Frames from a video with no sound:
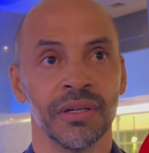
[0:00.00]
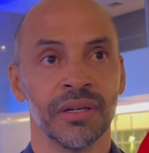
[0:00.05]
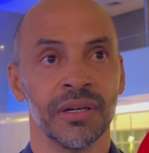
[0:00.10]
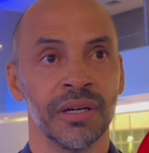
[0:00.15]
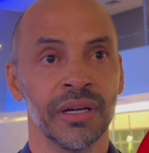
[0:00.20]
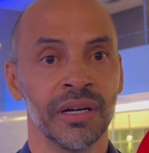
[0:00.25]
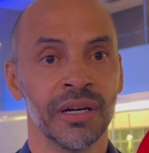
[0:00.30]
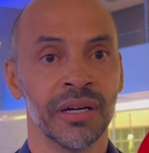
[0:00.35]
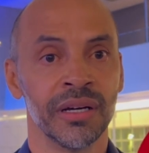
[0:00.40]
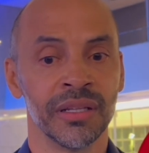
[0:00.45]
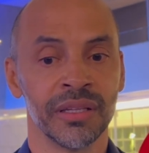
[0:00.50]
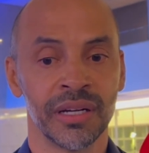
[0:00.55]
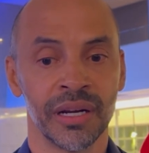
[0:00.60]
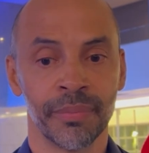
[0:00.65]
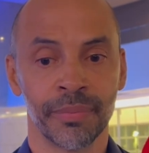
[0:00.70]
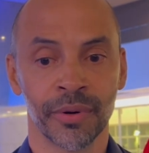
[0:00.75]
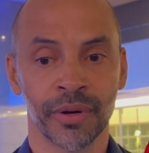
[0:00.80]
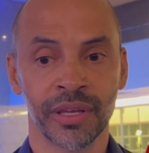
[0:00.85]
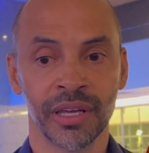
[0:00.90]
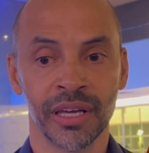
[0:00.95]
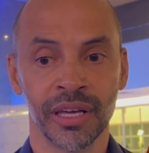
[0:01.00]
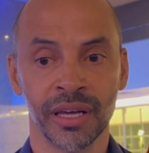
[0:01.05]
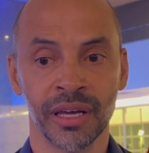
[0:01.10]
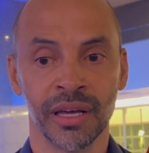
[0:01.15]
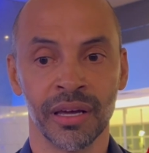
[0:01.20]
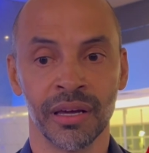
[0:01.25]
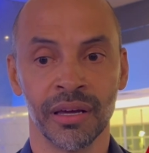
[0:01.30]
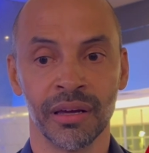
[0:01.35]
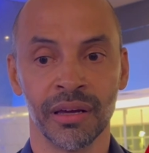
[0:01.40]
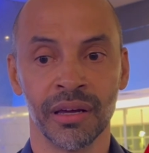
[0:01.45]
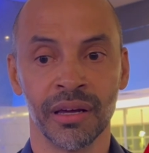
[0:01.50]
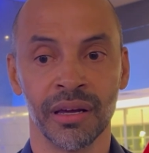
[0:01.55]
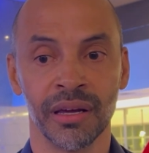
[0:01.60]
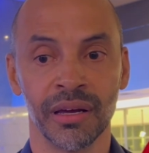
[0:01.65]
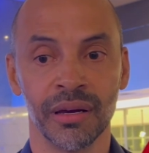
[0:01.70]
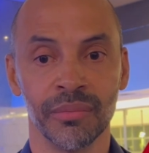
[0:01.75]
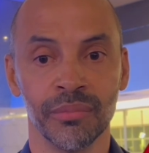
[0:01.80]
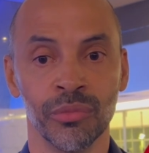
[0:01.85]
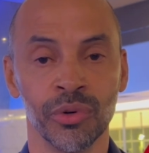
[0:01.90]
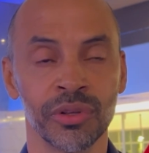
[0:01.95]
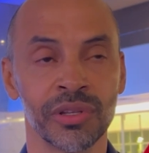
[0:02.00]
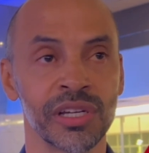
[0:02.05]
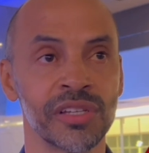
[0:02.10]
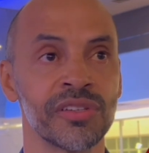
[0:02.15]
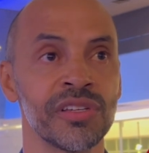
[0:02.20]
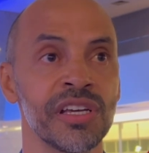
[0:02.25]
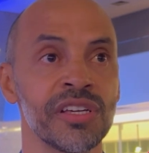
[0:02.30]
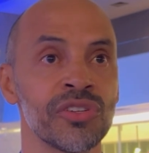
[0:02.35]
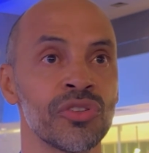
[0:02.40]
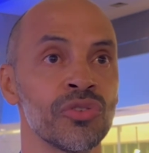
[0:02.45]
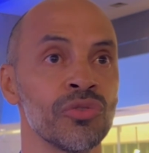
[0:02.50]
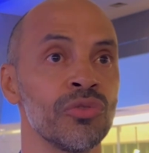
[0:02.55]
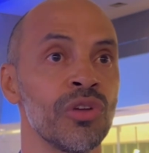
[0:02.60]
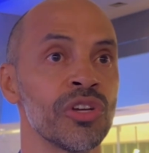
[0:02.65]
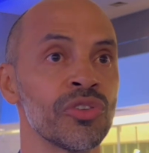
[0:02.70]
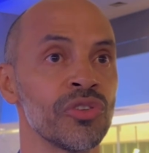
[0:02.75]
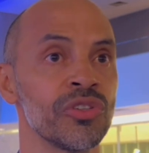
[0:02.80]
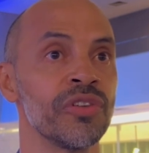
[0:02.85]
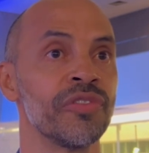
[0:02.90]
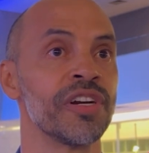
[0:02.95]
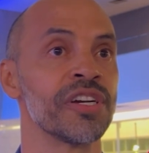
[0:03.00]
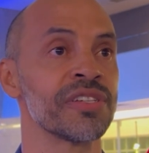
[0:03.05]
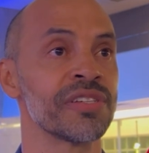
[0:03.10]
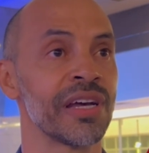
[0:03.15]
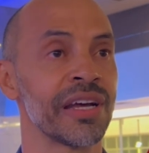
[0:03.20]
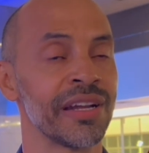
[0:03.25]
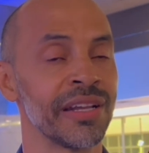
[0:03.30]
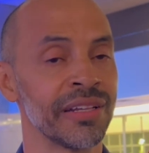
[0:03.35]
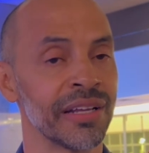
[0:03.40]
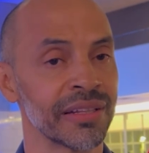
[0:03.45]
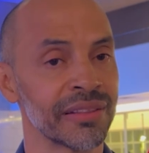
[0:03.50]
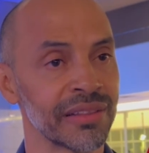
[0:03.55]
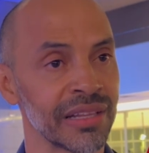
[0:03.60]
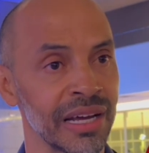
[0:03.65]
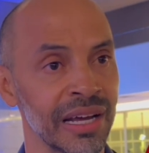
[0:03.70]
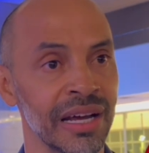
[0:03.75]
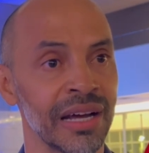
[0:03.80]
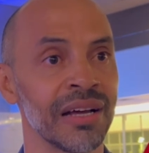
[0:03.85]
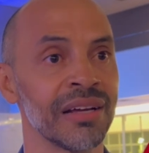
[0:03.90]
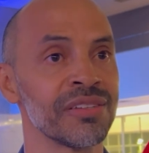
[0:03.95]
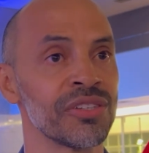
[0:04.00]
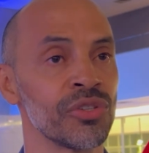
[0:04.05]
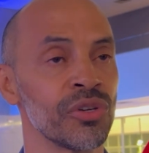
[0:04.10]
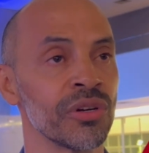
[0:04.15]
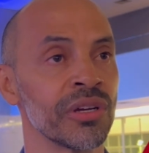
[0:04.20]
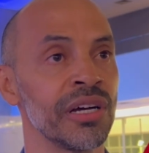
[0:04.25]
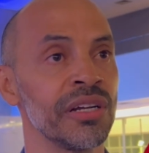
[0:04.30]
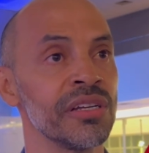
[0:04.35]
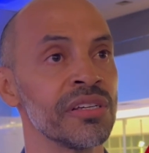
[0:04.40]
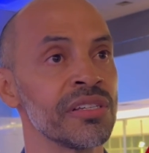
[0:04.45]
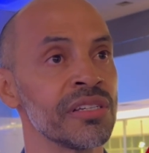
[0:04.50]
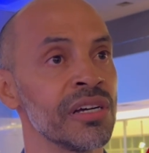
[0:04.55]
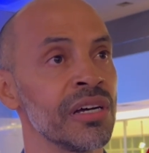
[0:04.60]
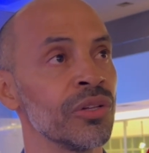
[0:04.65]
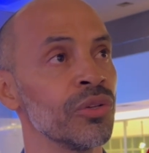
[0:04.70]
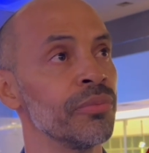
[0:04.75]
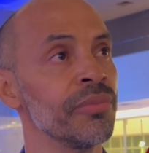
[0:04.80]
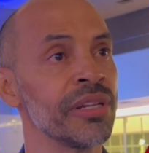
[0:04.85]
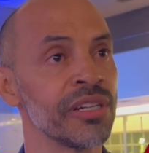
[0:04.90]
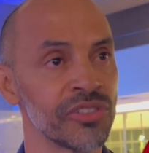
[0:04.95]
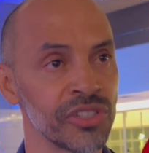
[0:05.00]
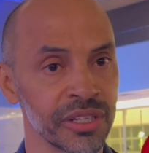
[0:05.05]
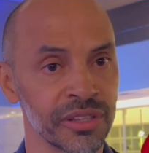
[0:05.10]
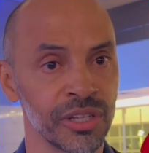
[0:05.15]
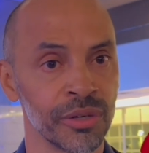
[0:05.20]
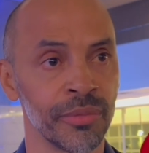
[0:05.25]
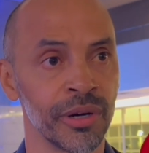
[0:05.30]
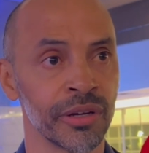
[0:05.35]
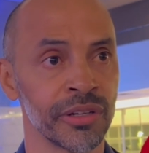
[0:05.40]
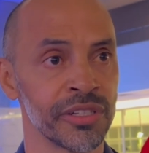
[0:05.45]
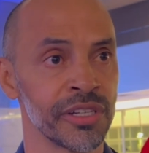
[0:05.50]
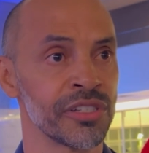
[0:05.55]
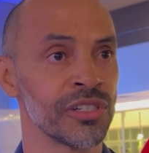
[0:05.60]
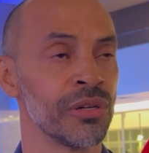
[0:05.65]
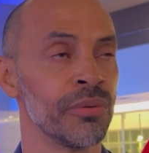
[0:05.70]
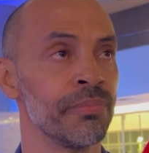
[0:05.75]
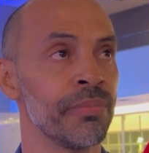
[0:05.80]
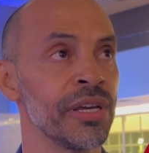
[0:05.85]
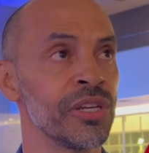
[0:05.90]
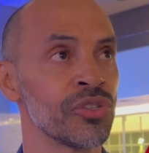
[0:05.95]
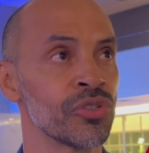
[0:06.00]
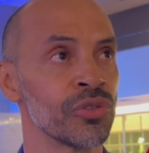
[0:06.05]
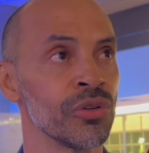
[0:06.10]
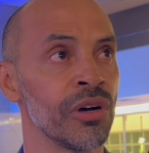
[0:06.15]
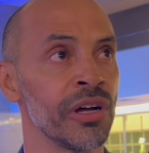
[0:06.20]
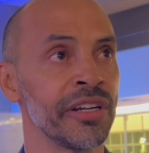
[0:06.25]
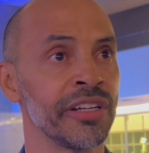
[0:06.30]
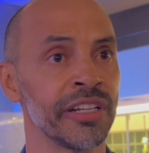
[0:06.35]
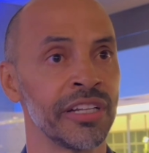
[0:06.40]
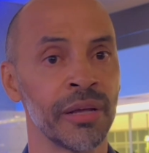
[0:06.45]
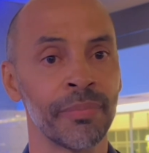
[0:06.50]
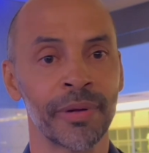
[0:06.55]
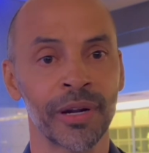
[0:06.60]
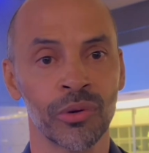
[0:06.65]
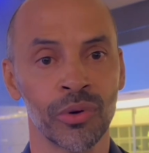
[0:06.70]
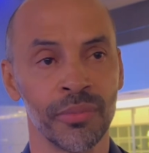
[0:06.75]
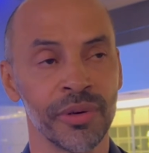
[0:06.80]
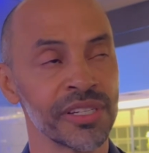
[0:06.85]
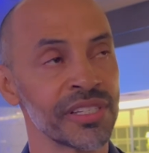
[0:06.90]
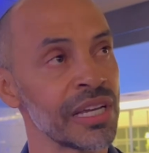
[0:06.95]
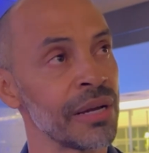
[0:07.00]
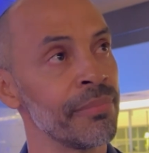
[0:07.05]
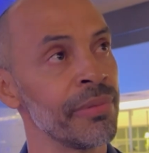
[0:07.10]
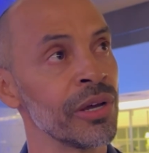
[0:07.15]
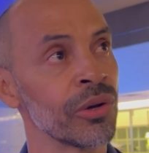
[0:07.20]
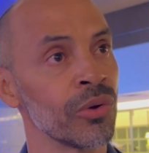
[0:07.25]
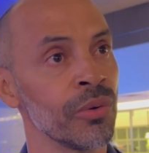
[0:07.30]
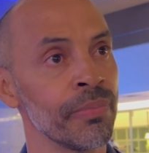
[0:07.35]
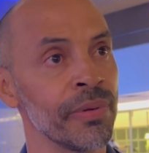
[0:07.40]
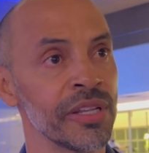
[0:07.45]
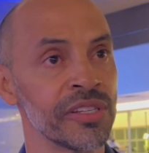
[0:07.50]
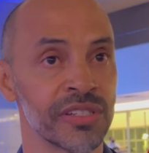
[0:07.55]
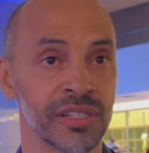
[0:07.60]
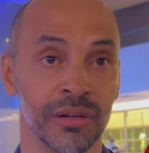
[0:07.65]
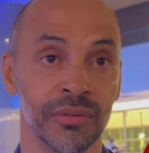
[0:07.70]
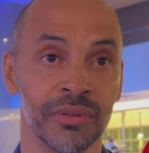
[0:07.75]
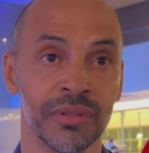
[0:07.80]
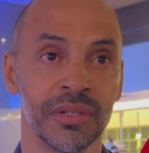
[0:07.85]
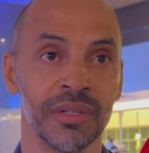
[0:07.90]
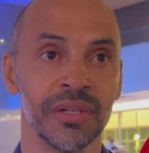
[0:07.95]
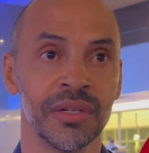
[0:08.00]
É, André, porque é, muitas vezes o nosso adversário ainda está se organizando, o Minas já tem uma organização bem sólida né, para começar bem a competição.